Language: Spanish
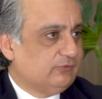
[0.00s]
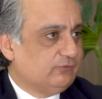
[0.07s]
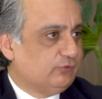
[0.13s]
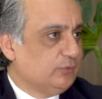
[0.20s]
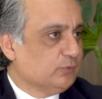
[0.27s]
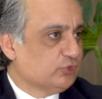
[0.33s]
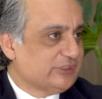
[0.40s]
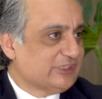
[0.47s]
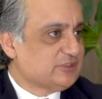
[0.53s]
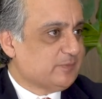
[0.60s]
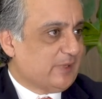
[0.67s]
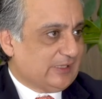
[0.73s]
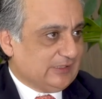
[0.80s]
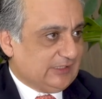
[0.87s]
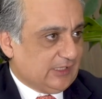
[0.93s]
fuimos
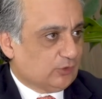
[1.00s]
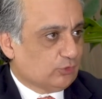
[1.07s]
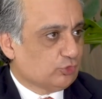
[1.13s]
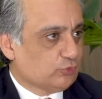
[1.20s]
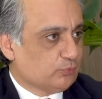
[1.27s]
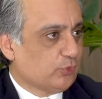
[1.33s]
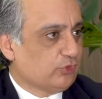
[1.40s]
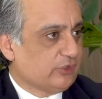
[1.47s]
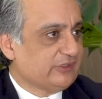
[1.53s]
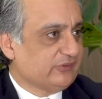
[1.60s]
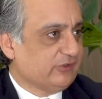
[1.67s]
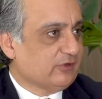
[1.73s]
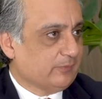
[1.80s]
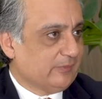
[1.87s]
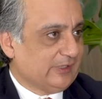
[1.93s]
expandiéndonos
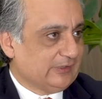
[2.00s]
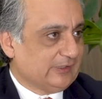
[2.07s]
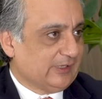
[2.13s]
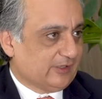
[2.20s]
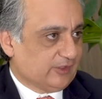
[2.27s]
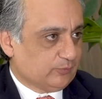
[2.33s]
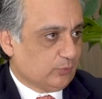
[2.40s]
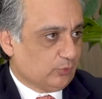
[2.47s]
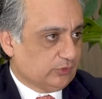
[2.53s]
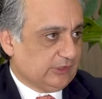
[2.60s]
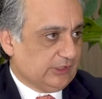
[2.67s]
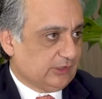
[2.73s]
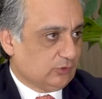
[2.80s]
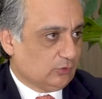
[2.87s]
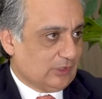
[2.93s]
progresivamente
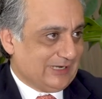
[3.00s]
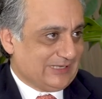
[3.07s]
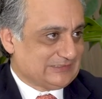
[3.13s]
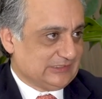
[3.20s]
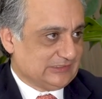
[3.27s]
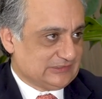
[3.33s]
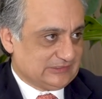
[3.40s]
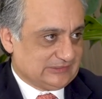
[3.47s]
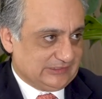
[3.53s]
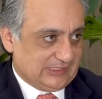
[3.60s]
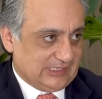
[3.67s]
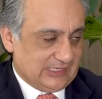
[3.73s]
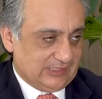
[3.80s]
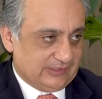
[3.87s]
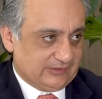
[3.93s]
respondiendo a las
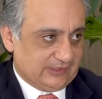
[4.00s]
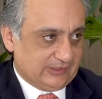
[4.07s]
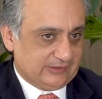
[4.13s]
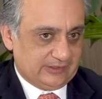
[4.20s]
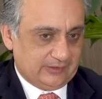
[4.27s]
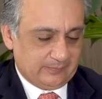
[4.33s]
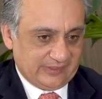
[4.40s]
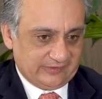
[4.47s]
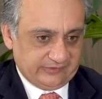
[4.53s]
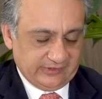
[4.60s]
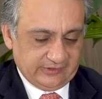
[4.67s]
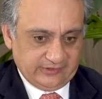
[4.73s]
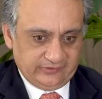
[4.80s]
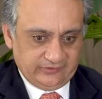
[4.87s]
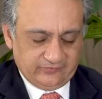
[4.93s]
necesidades de,
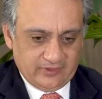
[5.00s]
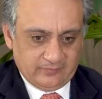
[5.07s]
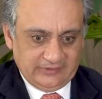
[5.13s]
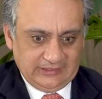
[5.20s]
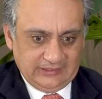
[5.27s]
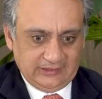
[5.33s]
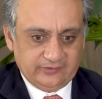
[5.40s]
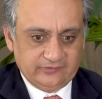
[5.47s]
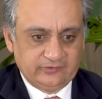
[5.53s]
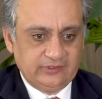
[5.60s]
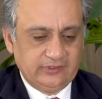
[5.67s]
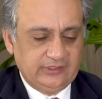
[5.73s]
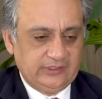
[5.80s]
pacientes y familias